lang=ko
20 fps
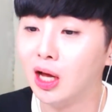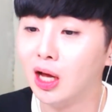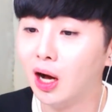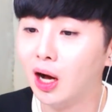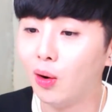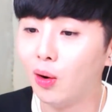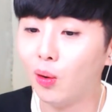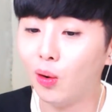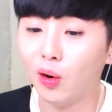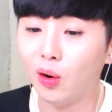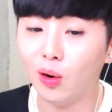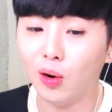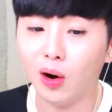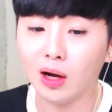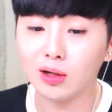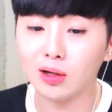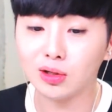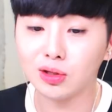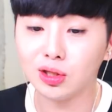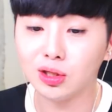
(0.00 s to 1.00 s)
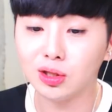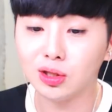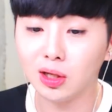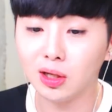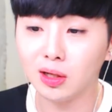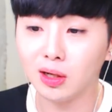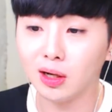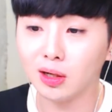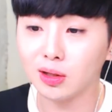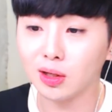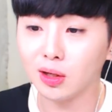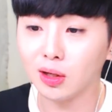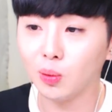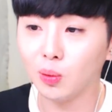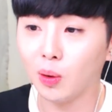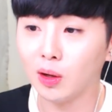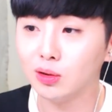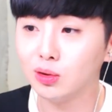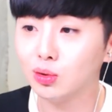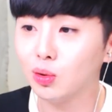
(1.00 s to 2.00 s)
어 아니 그 디테일하게
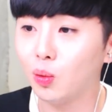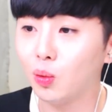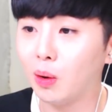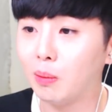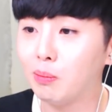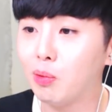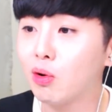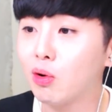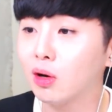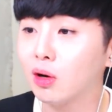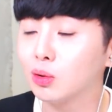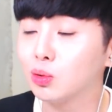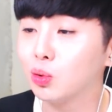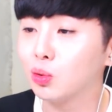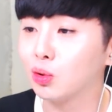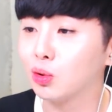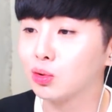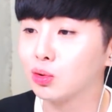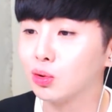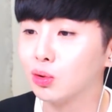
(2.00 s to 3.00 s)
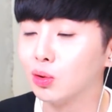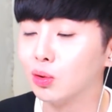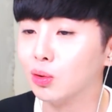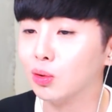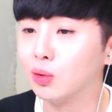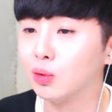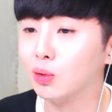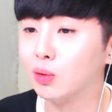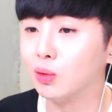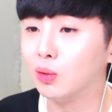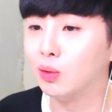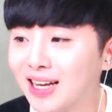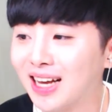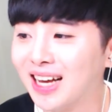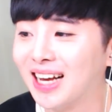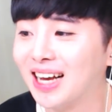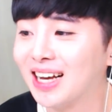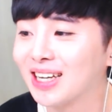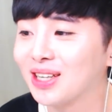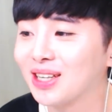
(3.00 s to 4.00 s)
완전 완벽하게 속였어요.
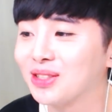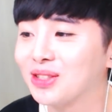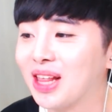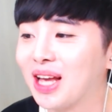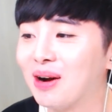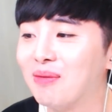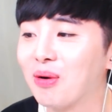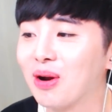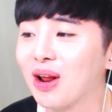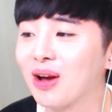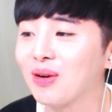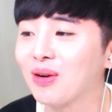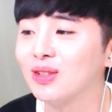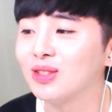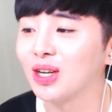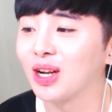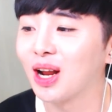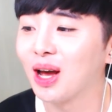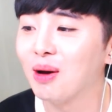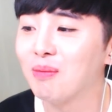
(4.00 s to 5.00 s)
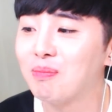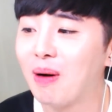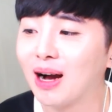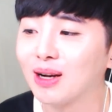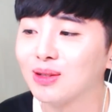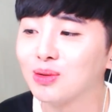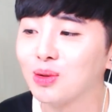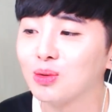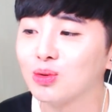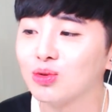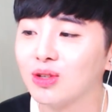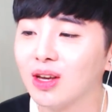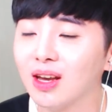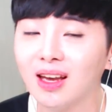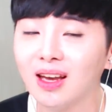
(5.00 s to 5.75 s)
그래서 내가 뭐라고 하는지 알아? 방송 중에